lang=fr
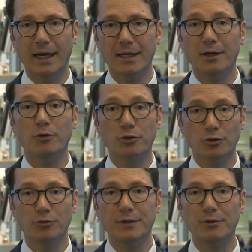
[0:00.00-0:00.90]
à
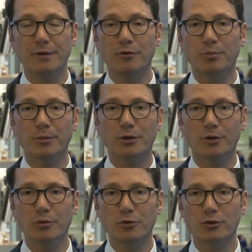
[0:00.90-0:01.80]
aujourd'hui ce développement en
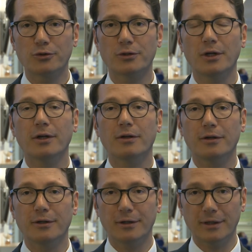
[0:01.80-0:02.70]
bourse,
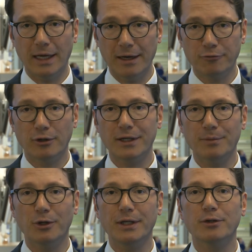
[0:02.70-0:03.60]
avoir les
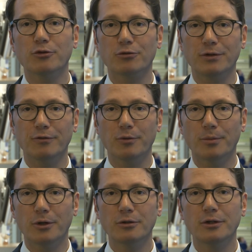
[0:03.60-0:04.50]
moyens de son
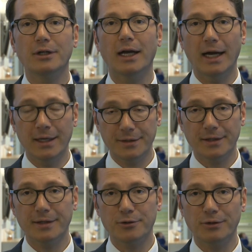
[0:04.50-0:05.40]
développement, à
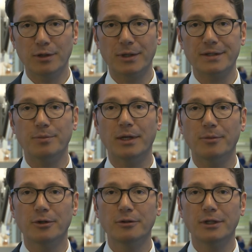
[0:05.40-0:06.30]
l'international
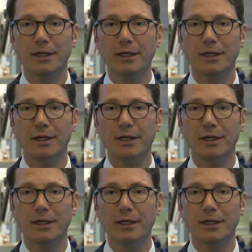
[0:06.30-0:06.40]
principalement.